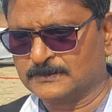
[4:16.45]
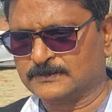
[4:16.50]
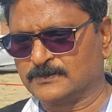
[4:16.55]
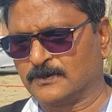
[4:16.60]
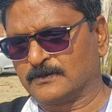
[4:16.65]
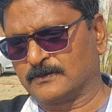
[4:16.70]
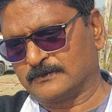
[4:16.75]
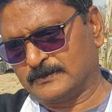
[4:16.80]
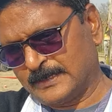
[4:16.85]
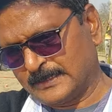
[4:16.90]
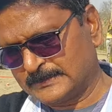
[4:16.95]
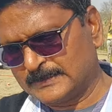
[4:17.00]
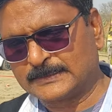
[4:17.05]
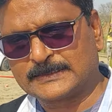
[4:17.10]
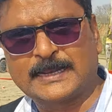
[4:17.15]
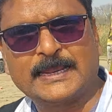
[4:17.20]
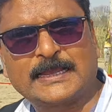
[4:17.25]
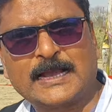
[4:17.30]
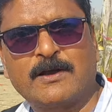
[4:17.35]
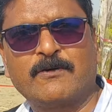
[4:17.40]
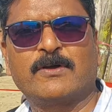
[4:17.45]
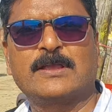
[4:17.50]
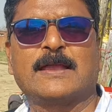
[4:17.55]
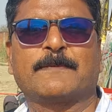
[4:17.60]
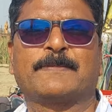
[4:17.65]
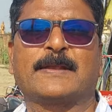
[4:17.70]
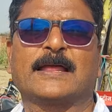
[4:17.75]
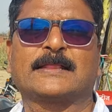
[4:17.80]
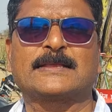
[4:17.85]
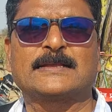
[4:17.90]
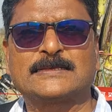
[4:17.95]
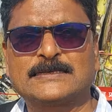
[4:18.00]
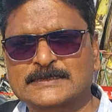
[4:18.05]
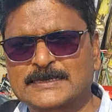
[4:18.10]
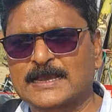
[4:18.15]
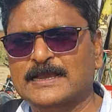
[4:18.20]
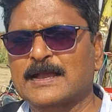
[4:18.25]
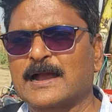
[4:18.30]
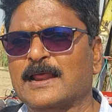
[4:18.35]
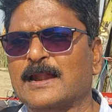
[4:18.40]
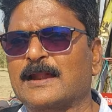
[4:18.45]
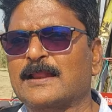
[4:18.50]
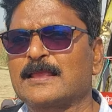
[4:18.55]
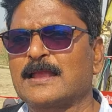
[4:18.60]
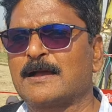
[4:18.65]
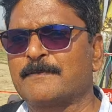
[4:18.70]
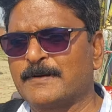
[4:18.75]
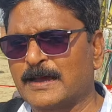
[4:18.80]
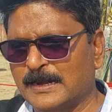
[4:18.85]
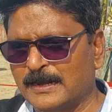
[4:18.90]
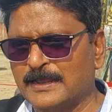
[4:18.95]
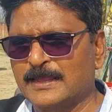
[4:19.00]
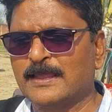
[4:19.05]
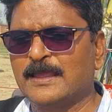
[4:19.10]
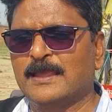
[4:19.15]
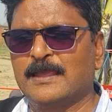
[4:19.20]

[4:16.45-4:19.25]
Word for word: जो देसी तरीका वही अपनाते जिसके कारण ये हमारी